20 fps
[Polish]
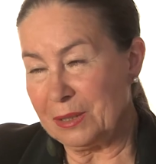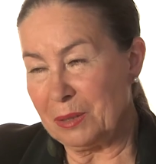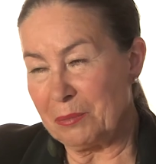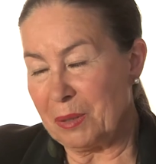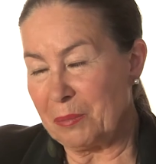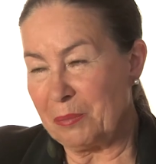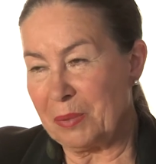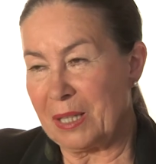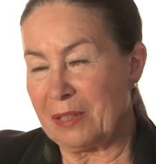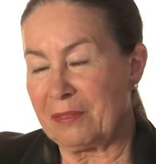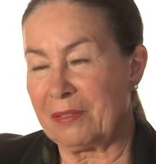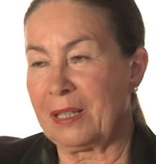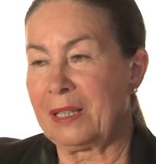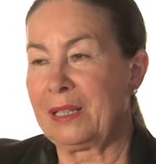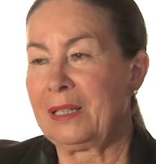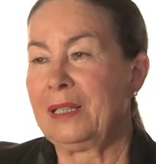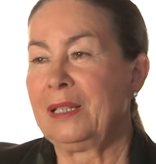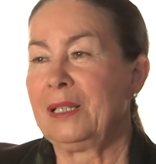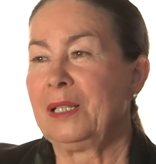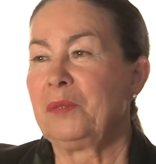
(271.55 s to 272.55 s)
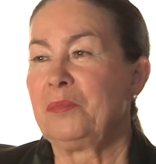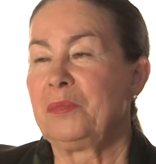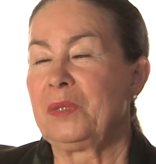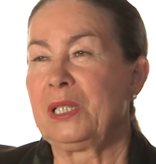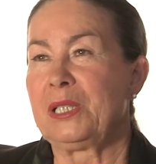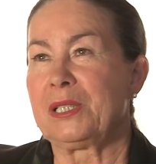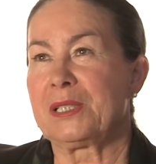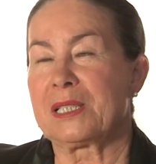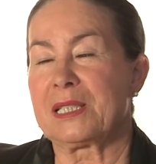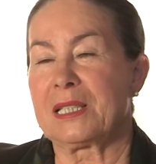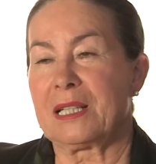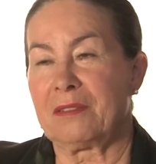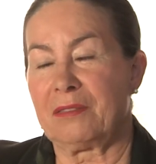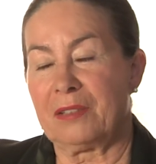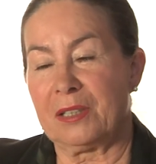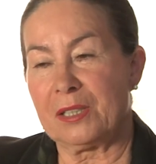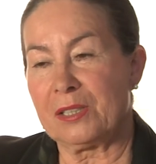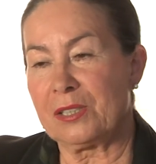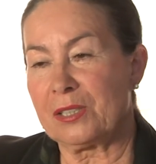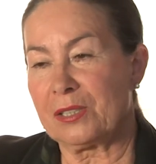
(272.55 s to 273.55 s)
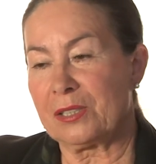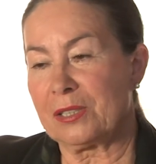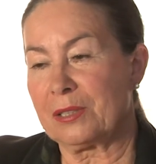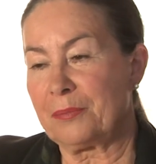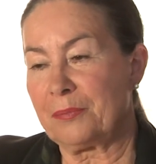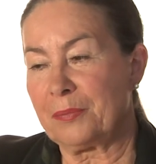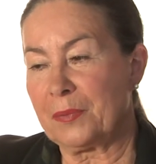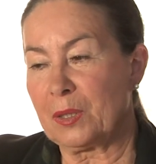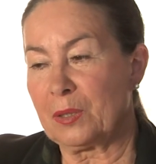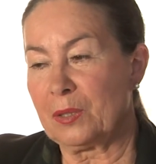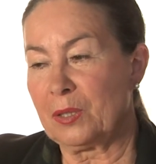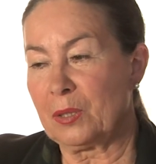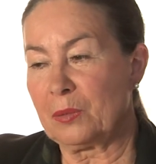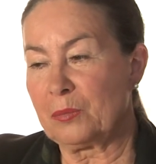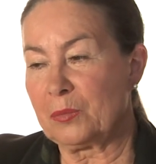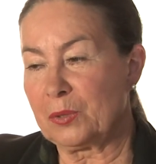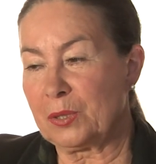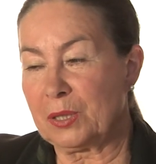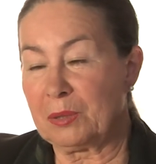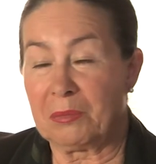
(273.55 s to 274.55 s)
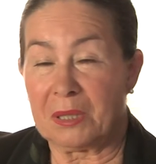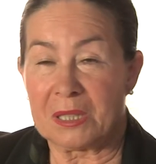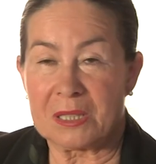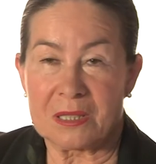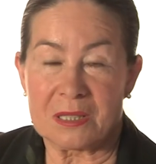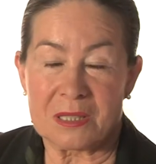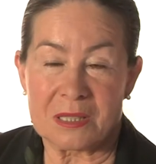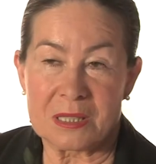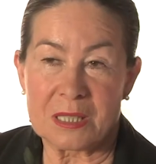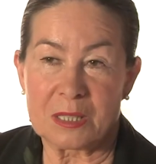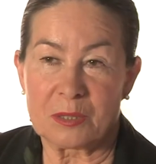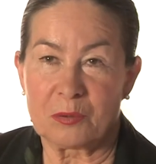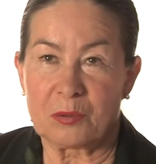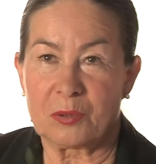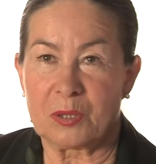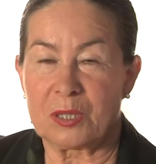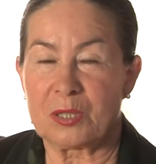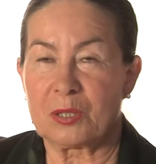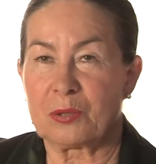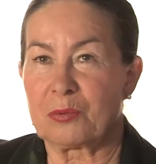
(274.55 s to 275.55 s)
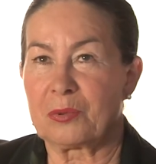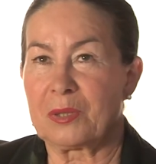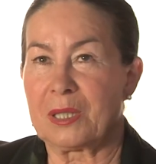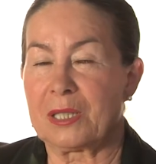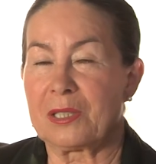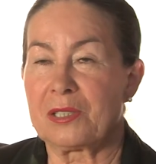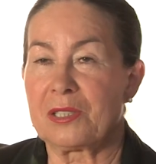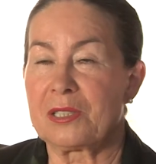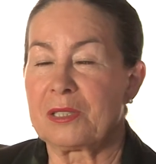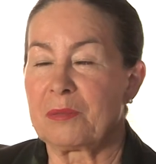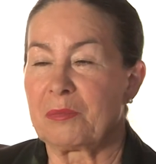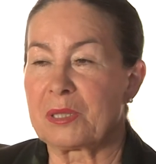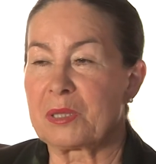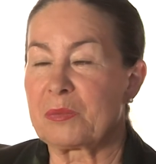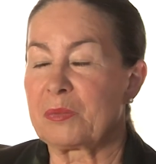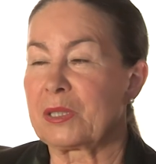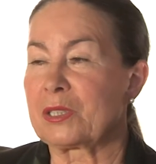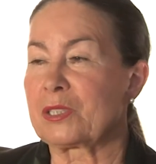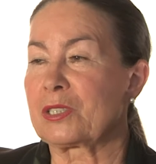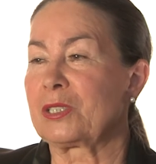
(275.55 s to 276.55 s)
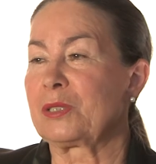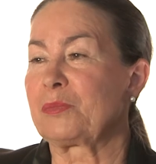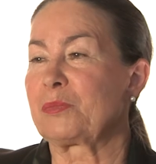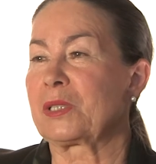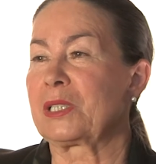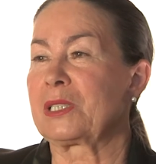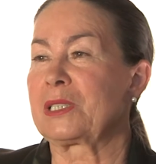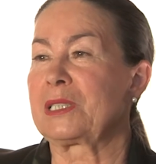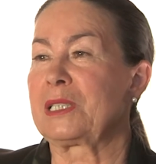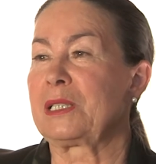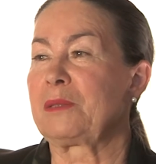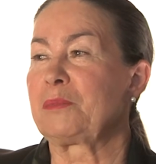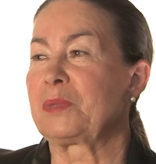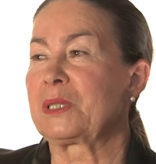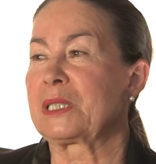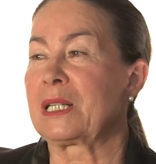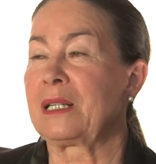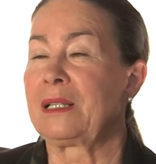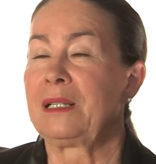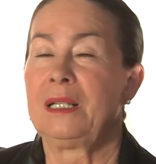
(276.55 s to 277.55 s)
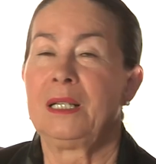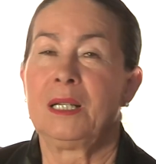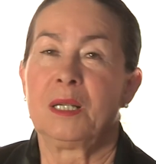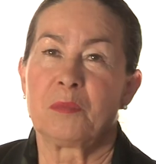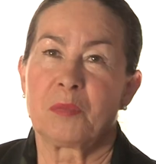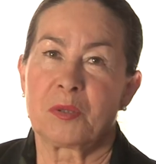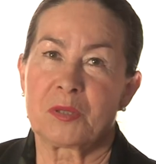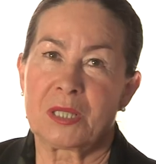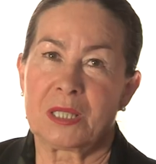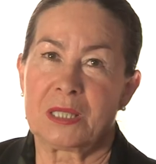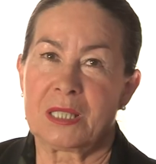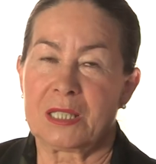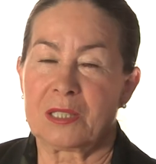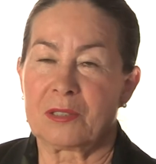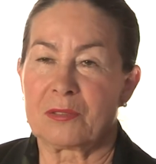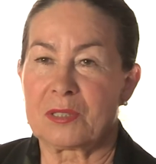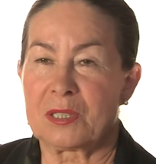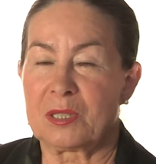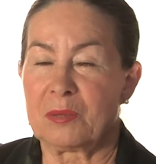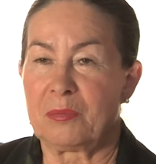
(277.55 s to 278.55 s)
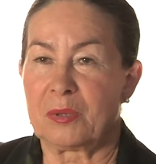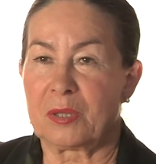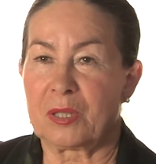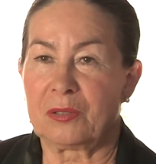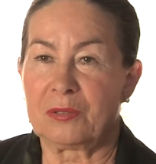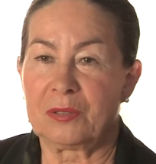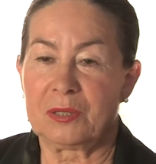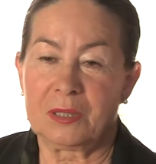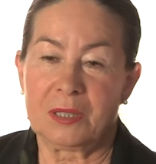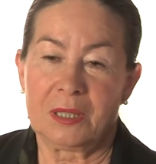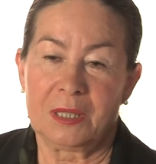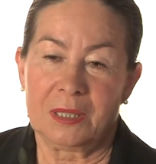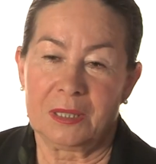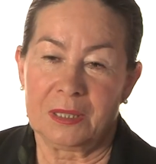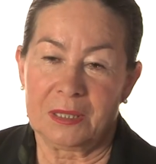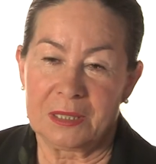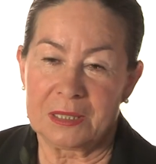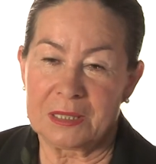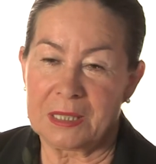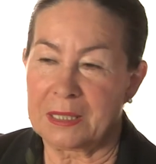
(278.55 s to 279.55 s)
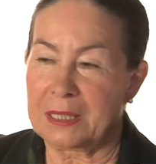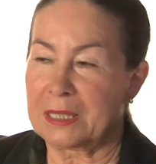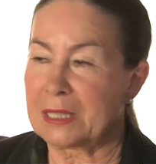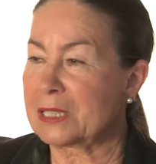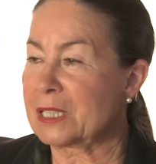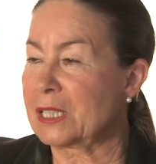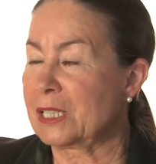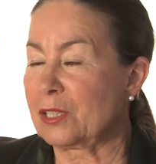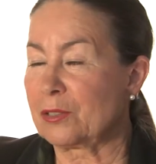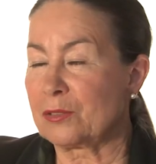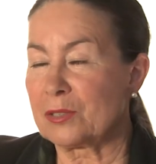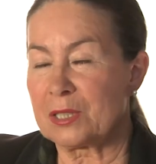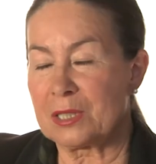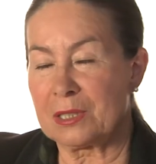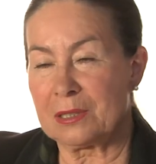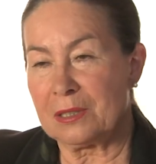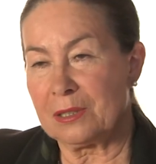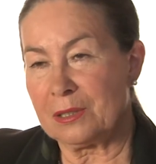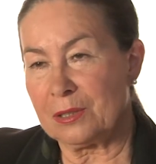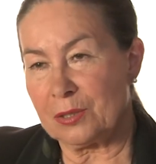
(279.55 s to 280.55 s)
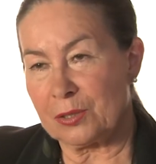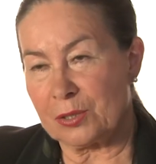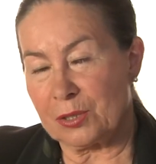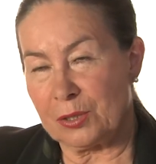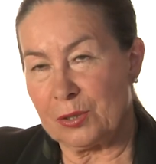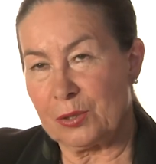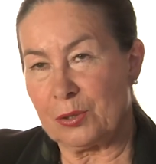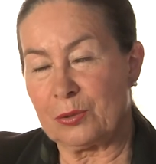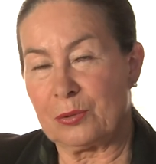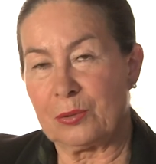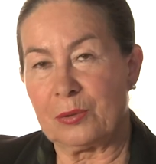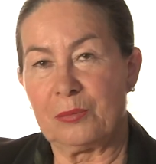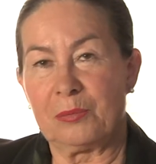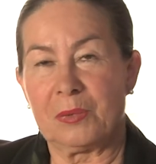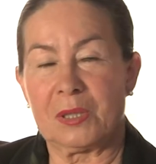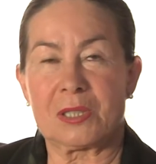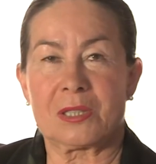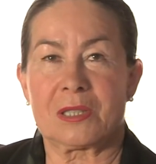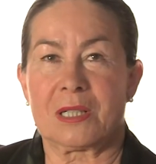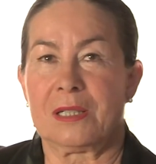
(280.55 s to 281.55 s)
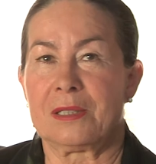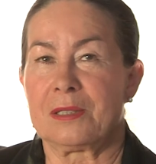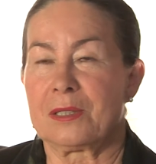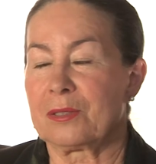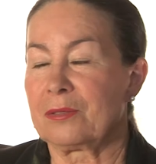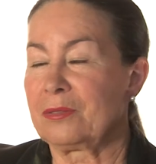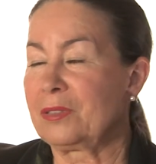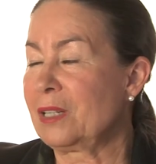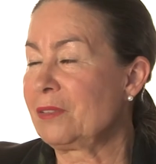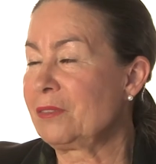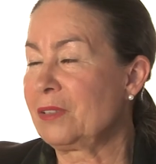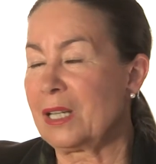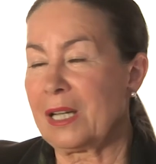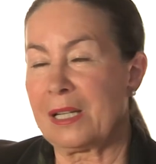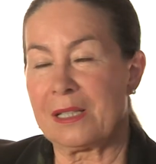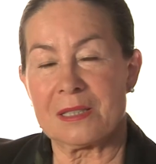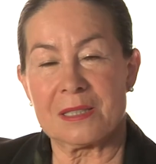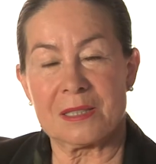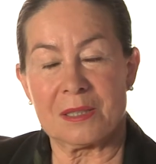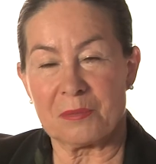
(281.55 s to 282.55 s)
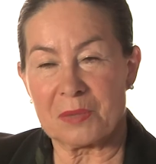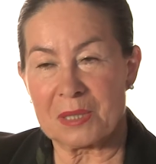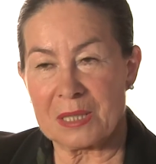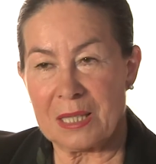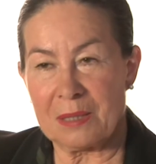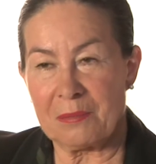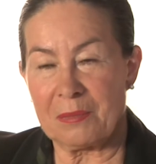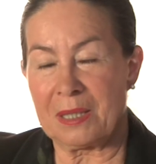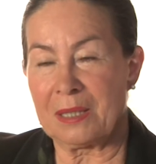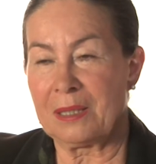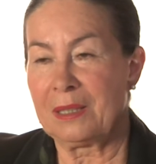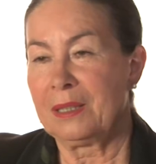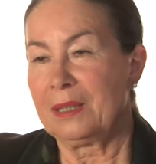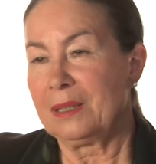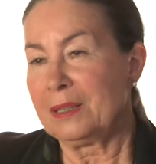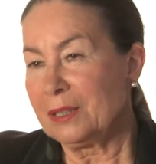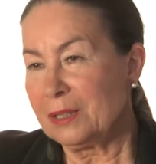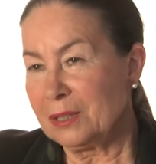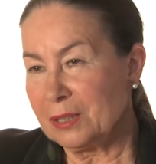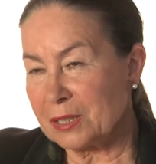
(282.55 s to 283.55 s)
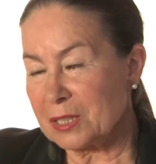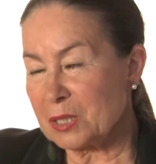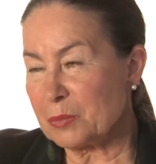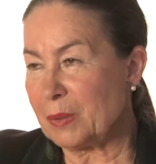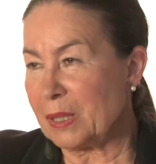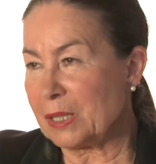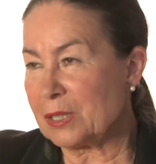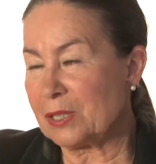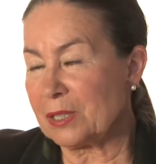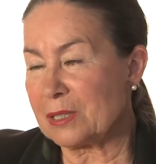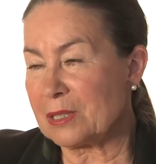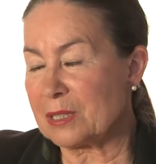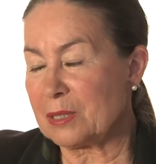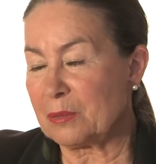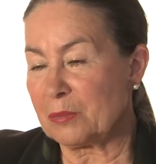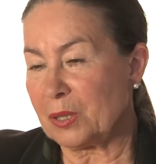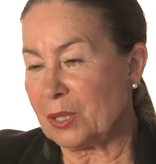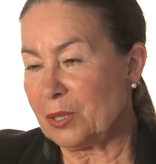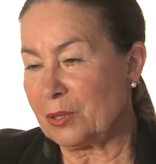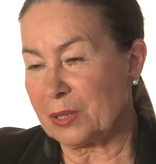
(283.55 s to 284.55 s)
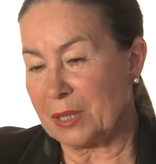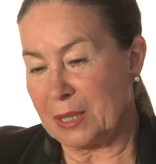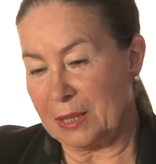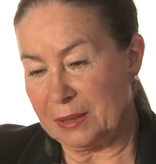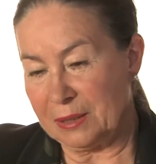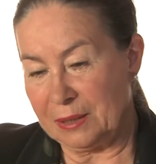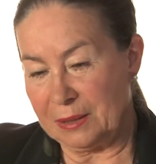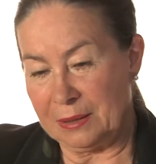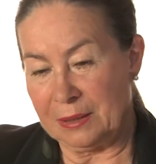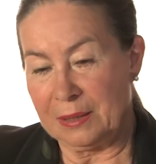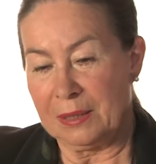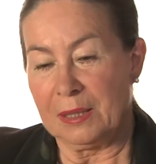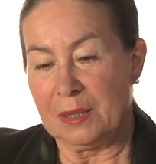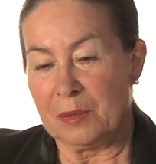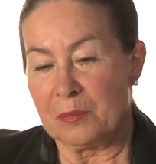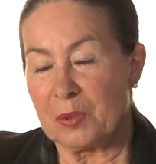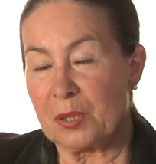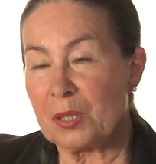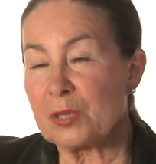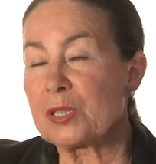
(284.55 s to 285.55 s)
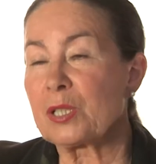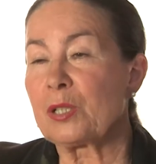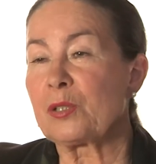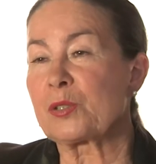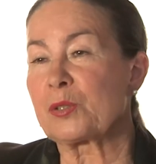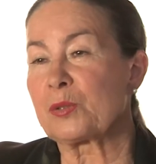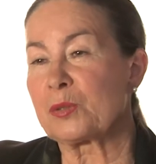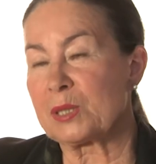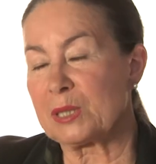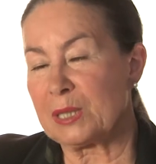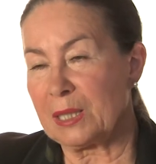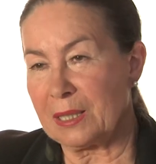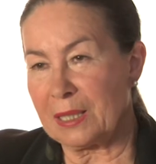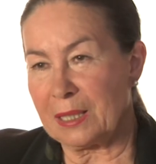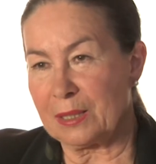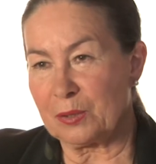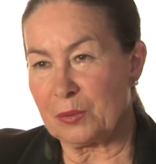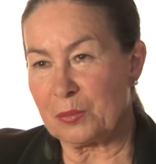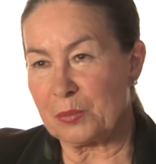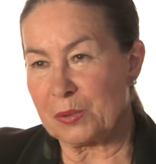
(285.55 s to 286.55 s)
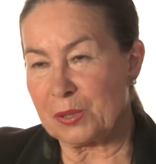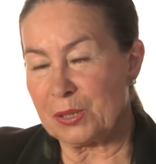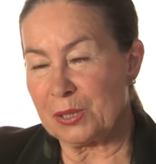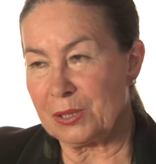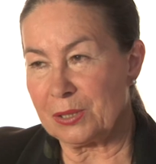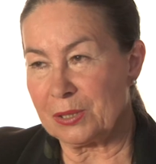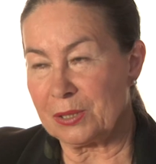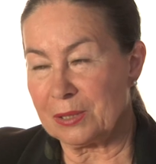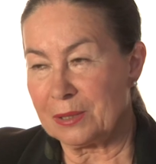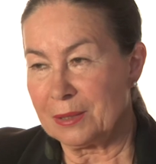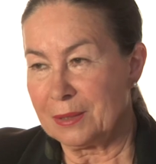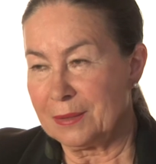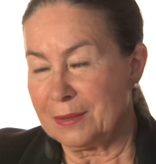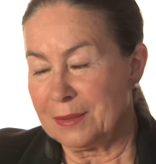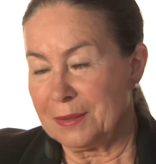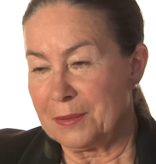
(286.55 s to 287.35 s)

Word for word: Nie ma prawa milicja wejść do domu, chyba że znajduje się tutaj jakiś niebezpieczny przestępca posiadający broń i zagrażający życiu mieszkańców. Ja, ja jestem sama, idę spać, jestem chora i proszę o 6 rano przyjść.